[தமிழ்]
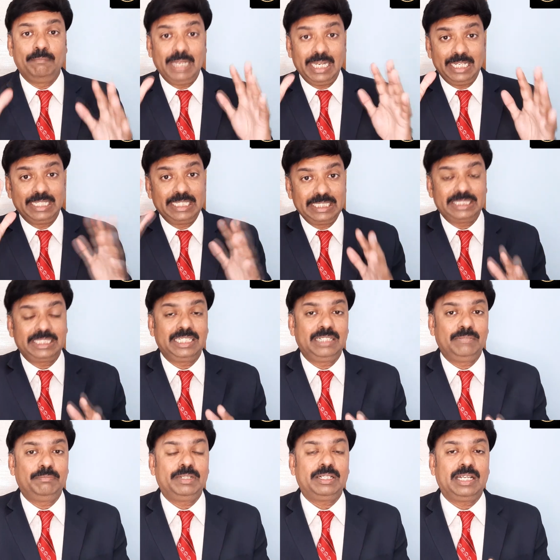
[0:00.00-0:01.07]
மேலே ரிஜிஸ்டர்
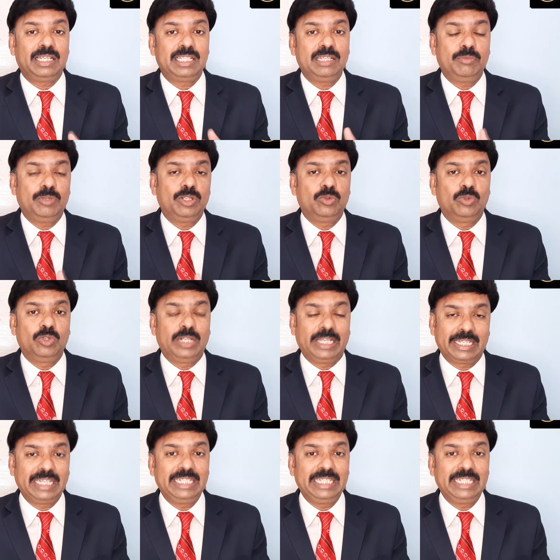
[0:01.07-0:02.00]
நம்பர் அதே போல் உங்களோட